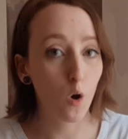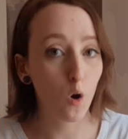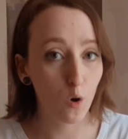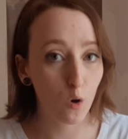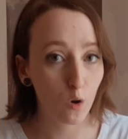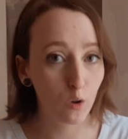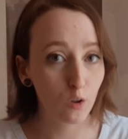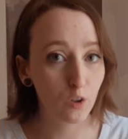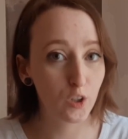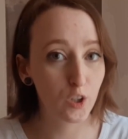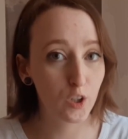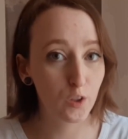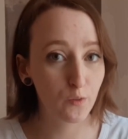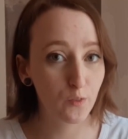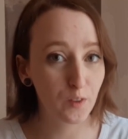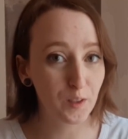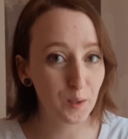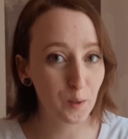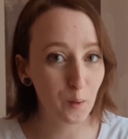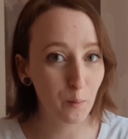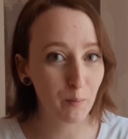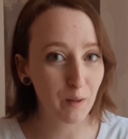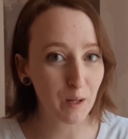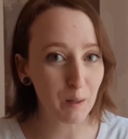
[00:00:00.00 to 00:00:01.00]
Oggi
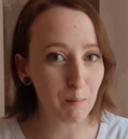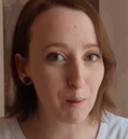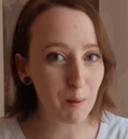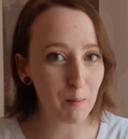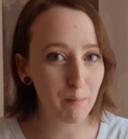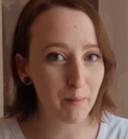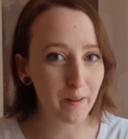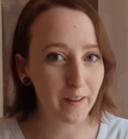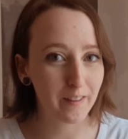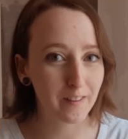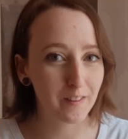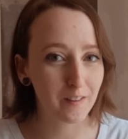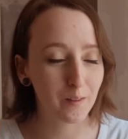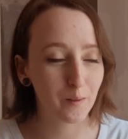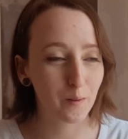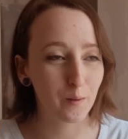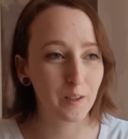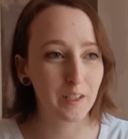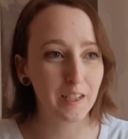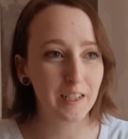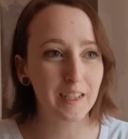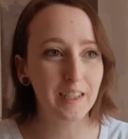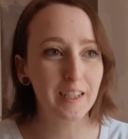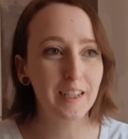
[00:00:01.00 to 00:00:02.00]
video prime
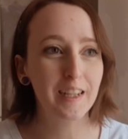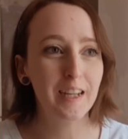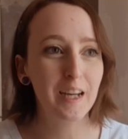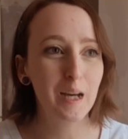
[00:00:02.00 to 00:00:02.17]
impressioni.